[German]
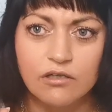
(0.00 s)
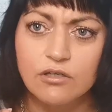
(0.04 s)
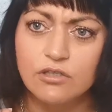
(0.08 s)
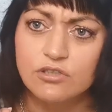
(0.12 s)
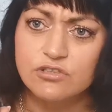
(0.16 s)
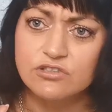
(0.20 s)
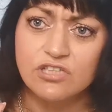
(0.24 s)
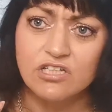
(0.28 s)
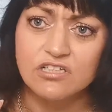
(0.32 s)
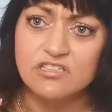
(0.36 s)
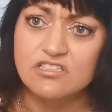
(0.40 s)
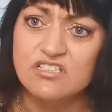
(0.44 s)

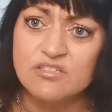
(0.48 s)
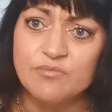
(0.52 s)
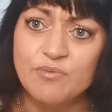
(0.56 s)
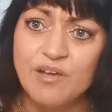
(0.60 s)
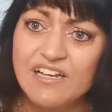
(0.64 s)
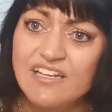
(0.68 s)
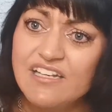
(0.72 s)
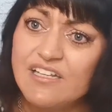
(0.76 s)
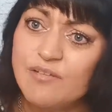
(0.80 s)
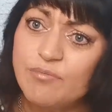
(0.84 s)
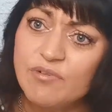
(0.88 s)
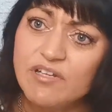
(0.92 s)
Ich sage, das ist
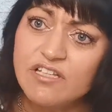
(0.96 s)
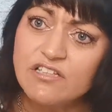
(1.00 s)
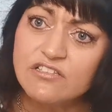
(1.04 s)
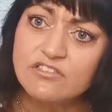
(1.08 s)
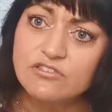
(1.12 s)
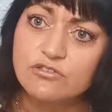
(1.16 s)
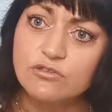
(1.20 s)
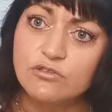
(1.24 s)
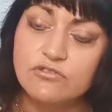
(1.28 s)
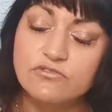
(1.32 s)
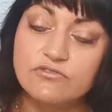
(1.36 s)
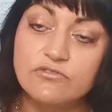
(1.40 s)
mein
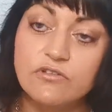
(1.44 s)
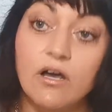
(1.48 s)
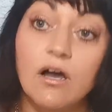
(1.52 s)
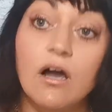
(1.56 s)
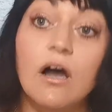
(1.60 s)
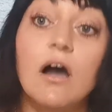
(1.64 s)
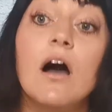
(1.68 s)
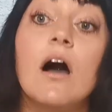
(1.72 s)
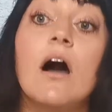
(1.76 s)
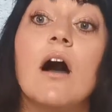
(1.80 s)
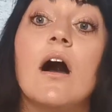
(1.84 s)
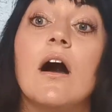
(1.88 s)
Lieblingsduft.
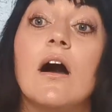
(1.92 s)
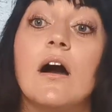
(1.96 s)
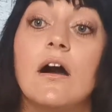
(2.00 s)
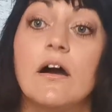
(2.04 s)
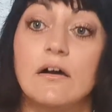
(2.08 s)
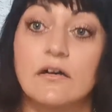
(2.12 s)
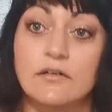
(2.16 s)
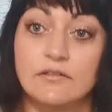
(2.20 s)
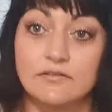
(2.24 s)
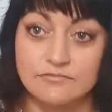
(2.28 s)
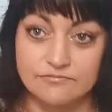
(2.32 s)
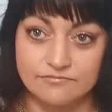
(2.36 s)

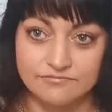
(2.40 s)
Aha.